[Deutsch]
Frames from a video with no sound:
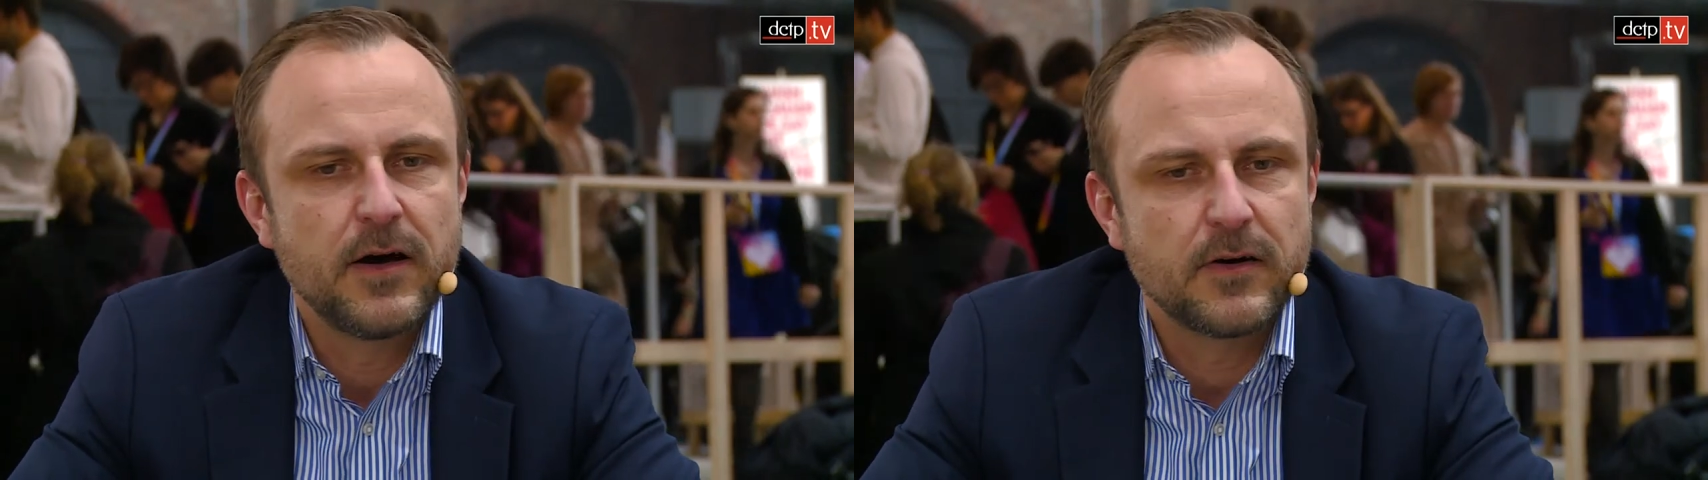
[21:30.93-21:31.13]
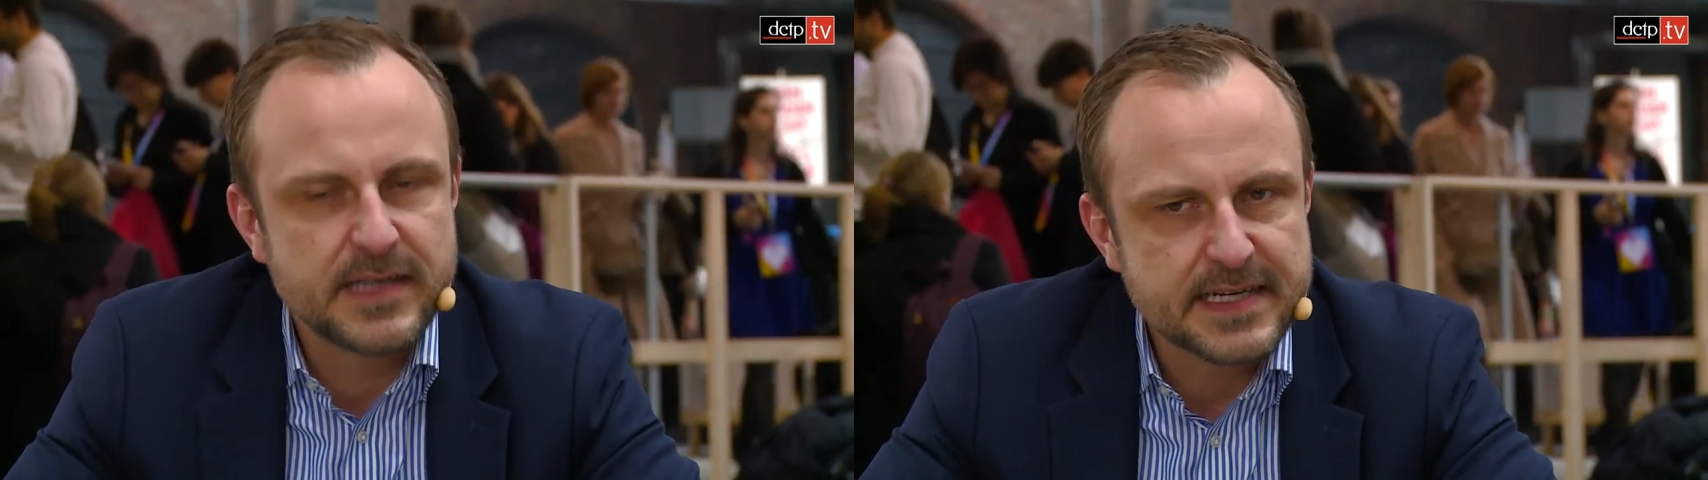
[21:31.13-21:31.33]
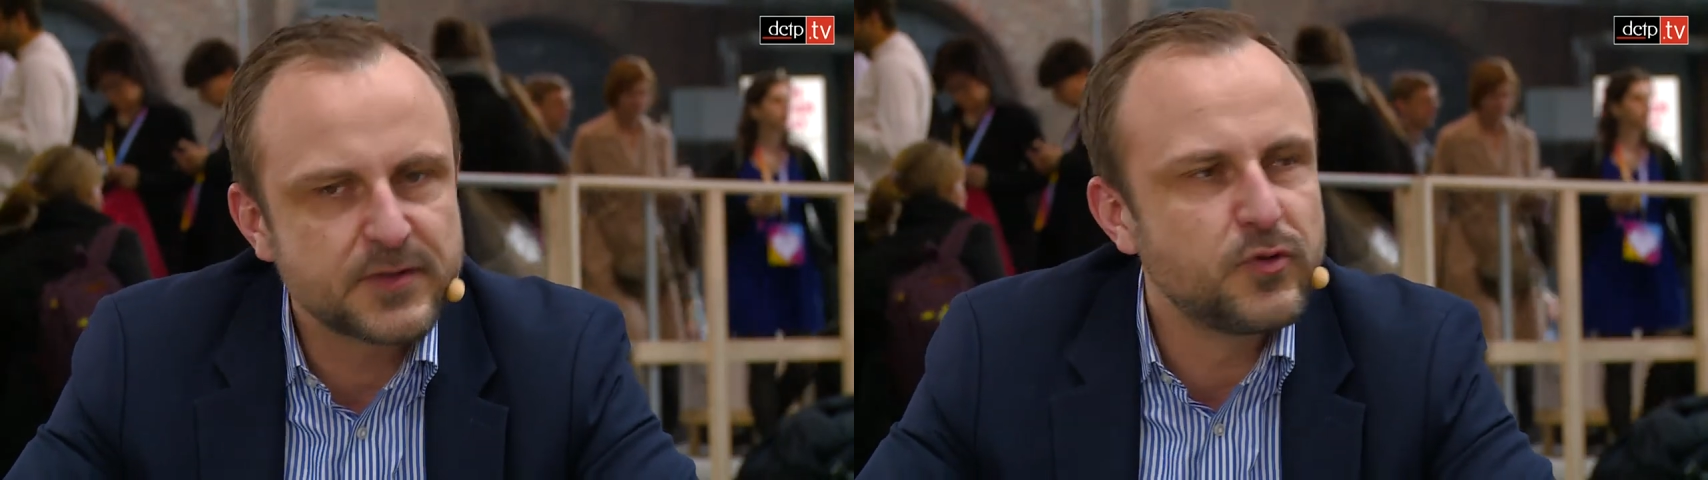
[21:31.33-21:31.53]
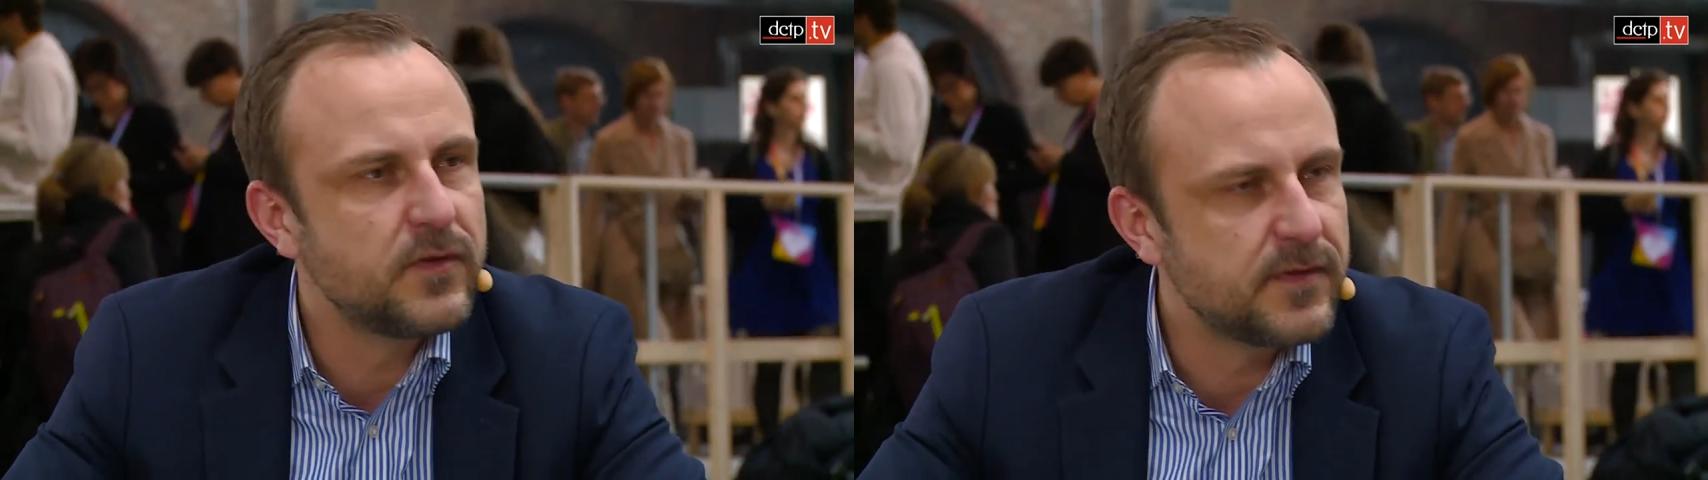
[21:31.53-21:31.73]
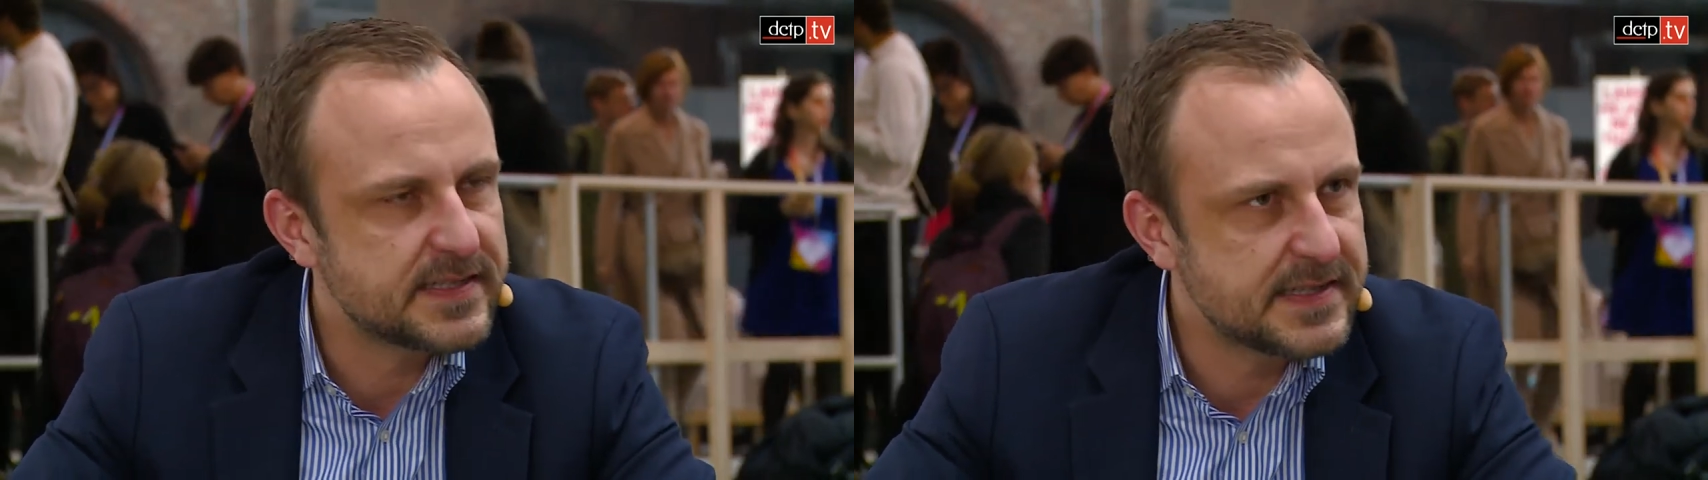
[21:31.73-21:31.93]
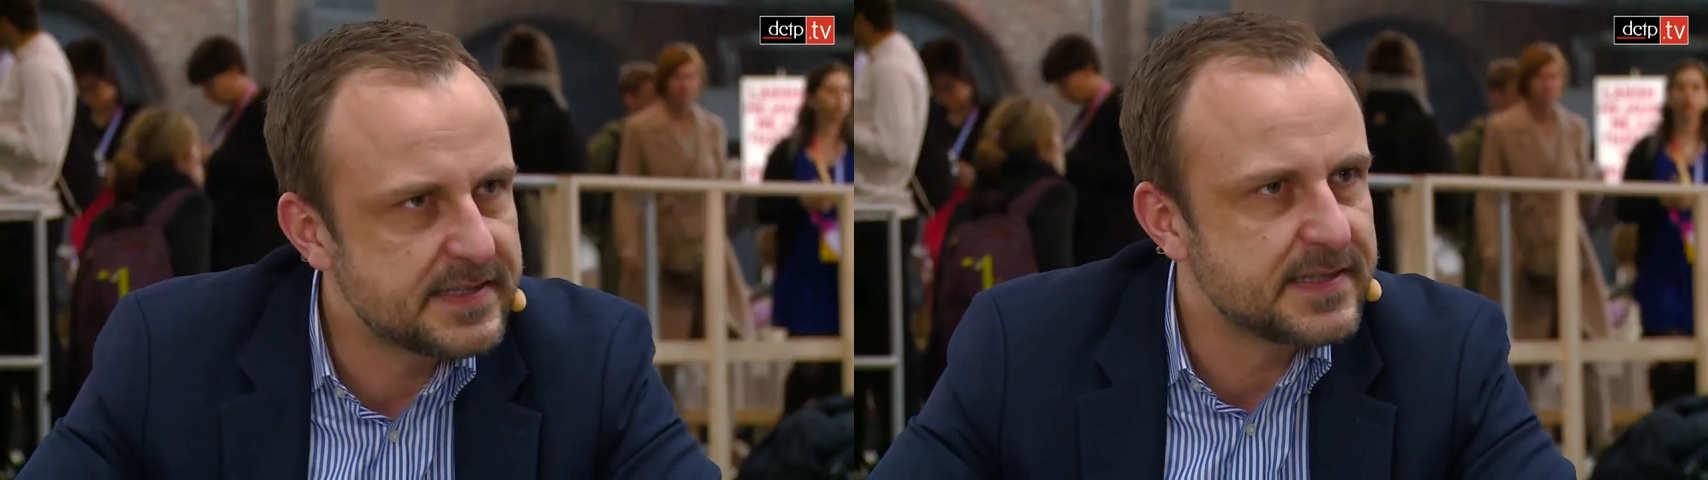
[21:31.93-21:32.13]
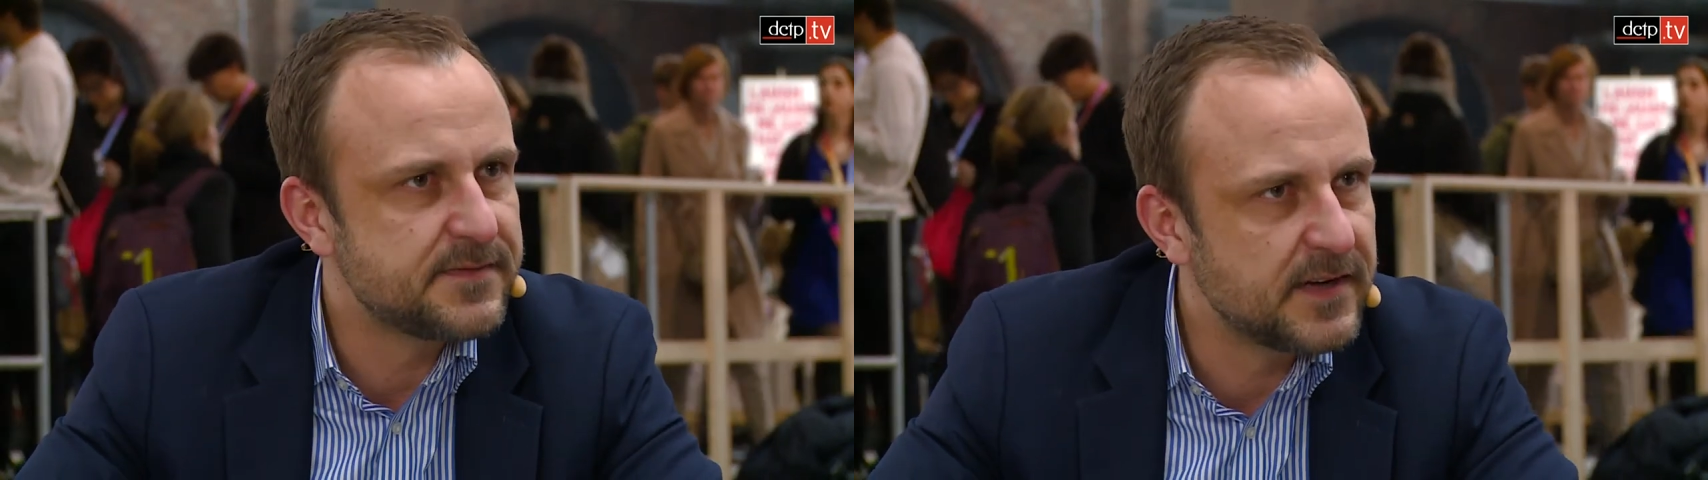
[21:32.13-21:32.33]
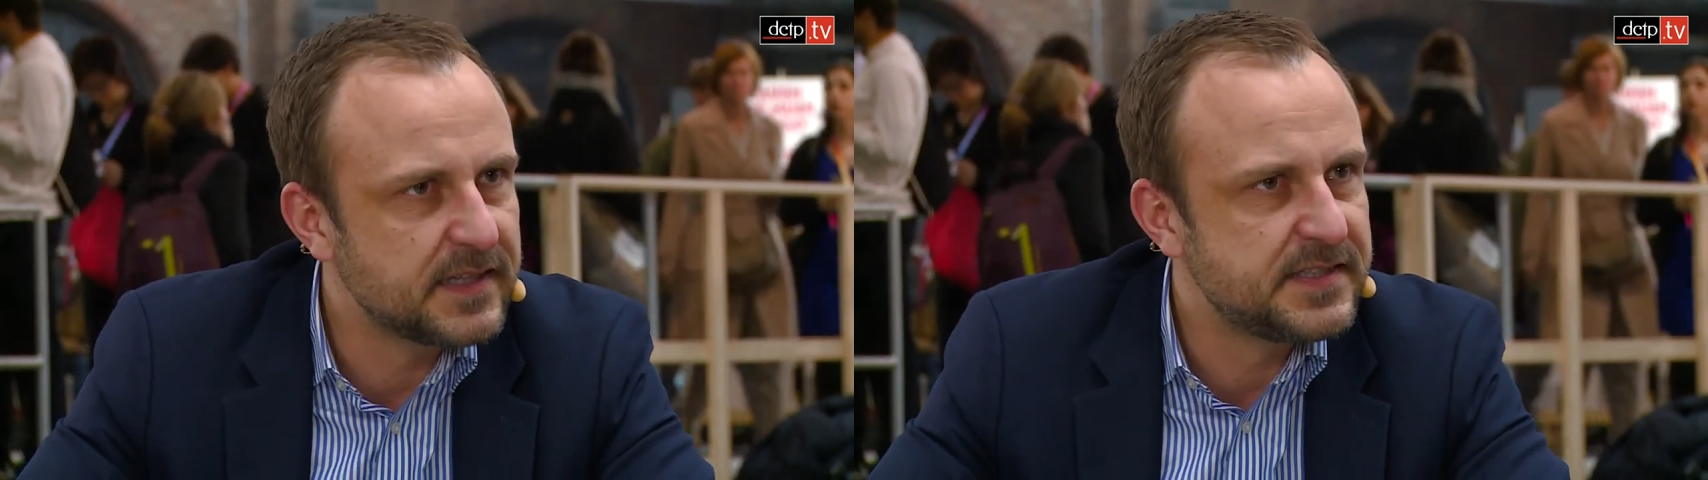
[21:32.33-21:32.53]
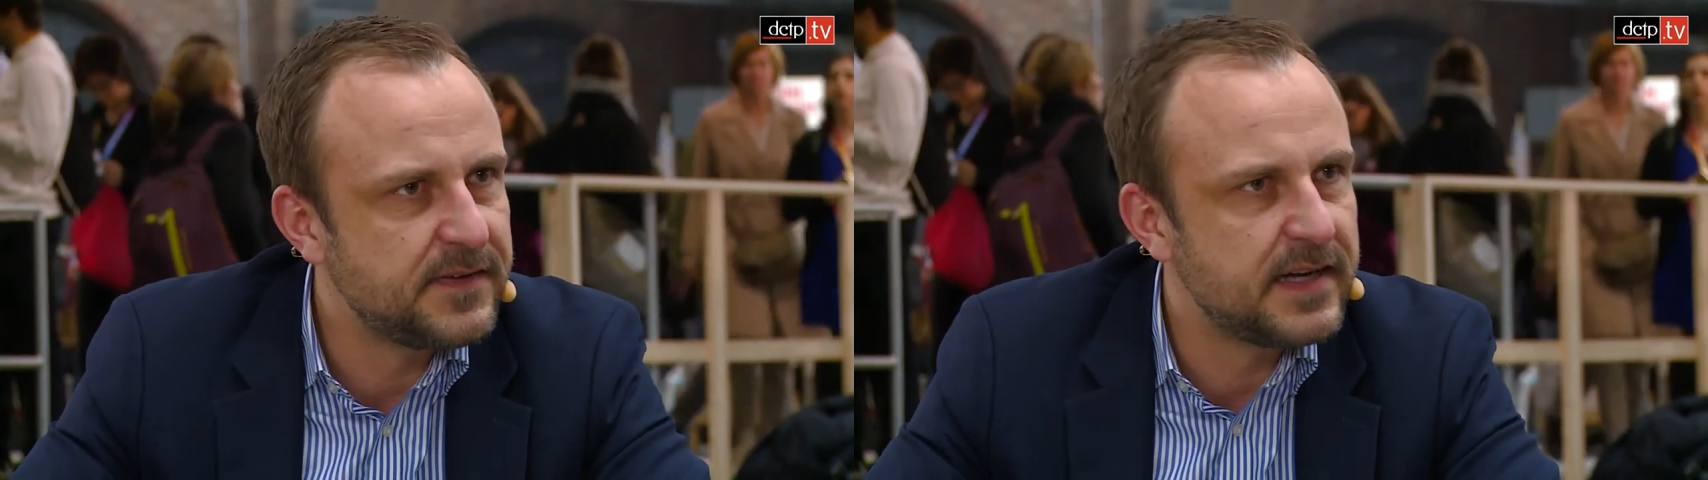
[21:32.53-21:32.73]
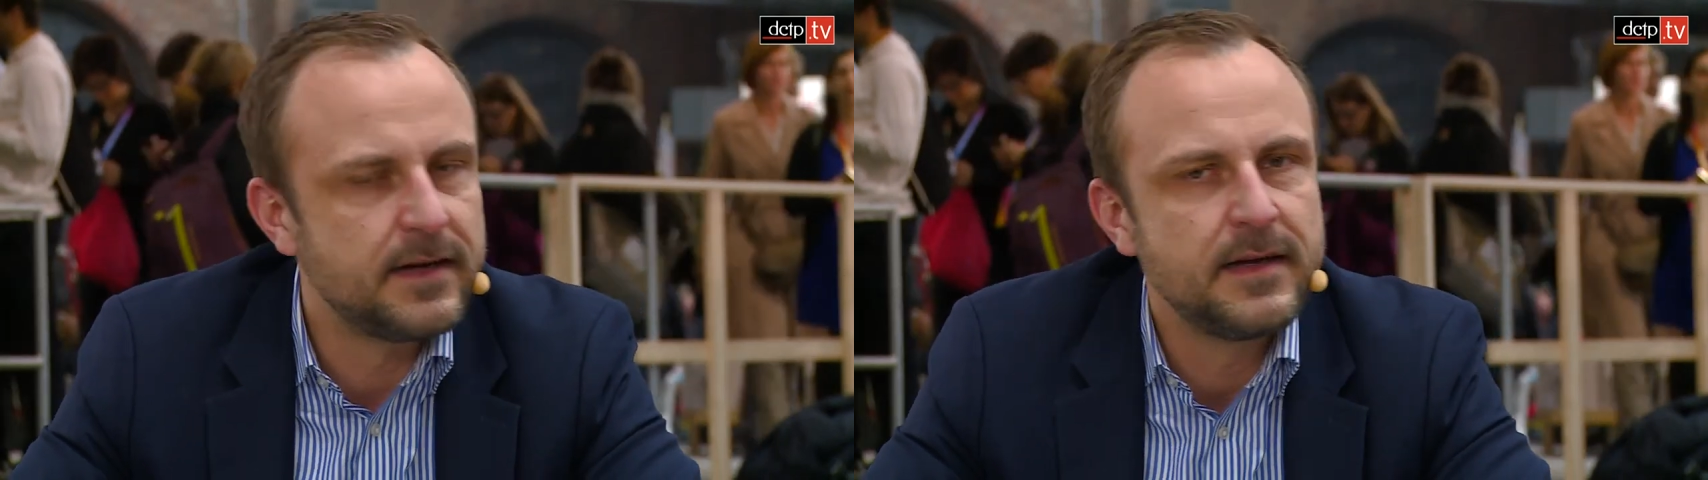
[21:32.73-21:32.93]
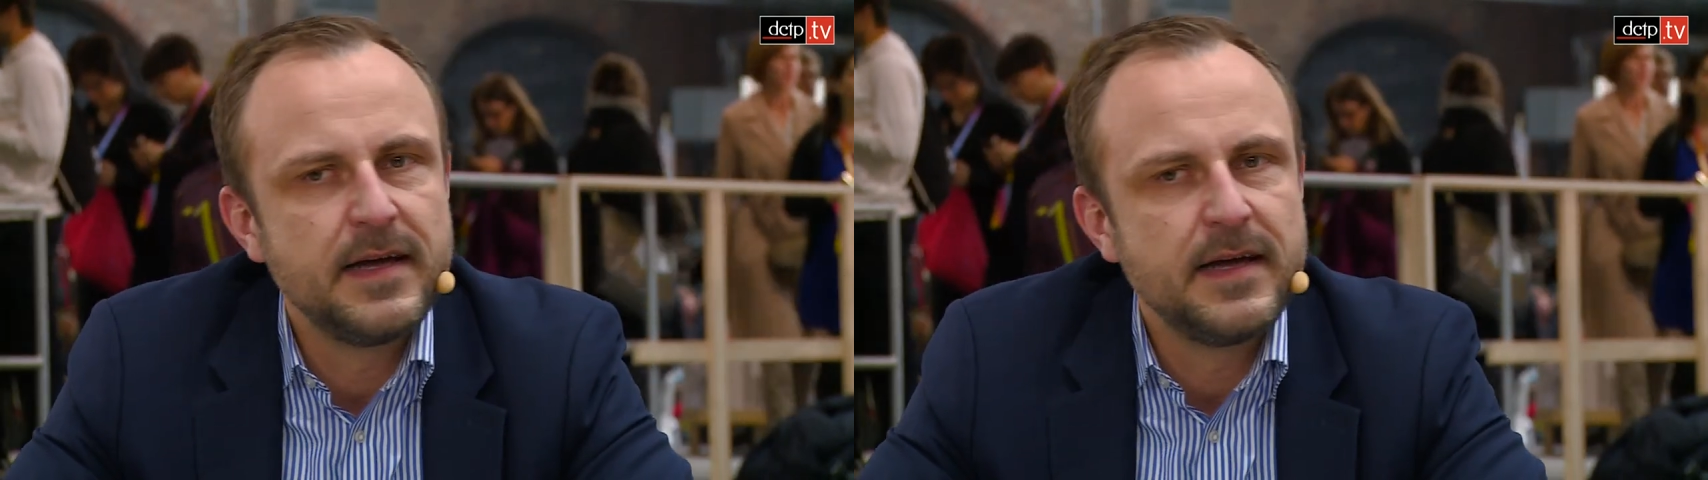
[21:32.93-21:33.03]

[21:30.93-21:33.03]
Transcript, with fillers: und das tut, was ISIS wirklich will